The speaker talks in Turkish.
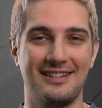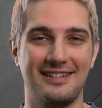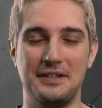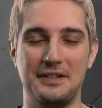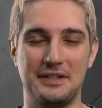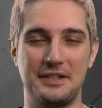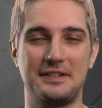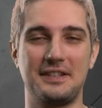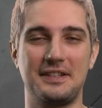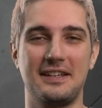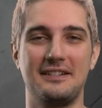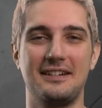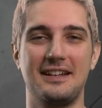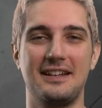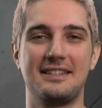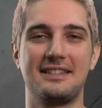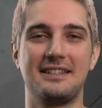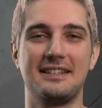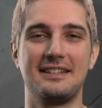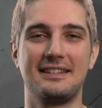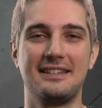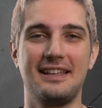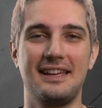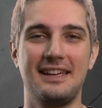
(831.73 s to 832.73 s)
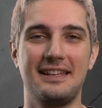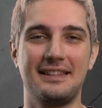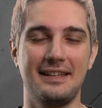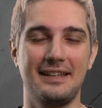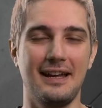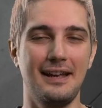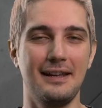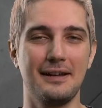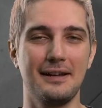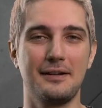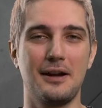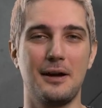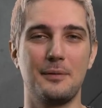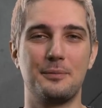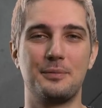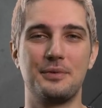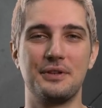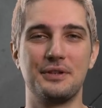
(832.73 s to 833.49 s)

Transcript: Digital Racing'de İtalya Grand